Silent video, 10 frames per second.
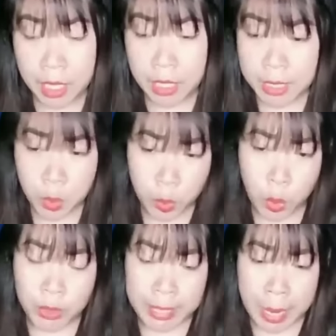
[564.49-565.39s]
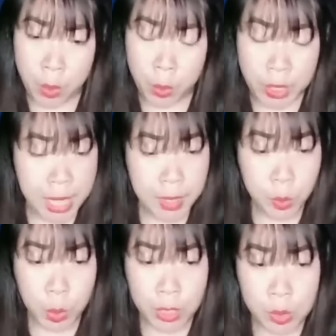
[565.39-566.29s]
Rượu cồn cào, điên
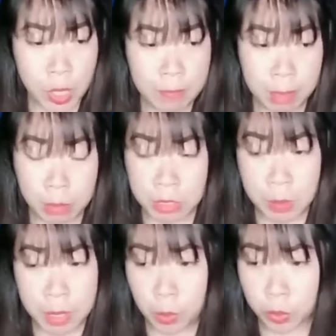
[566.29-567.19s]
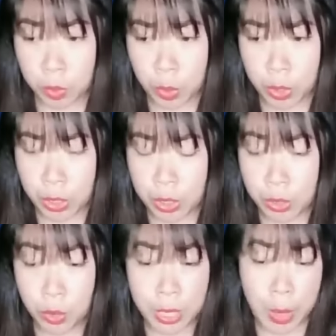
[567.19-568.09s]
cuồng xoay vòng trong đầu tôi.
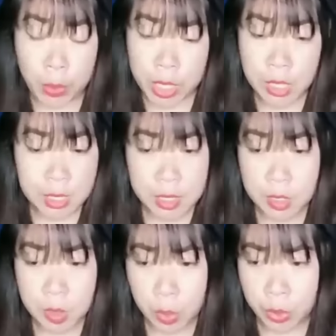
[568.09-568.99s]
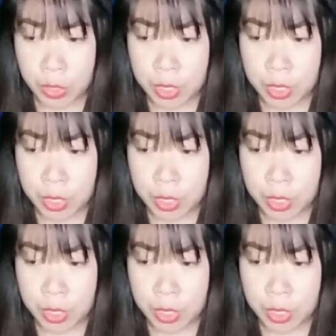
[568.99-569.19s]
Tôi đau nhức dữ dội.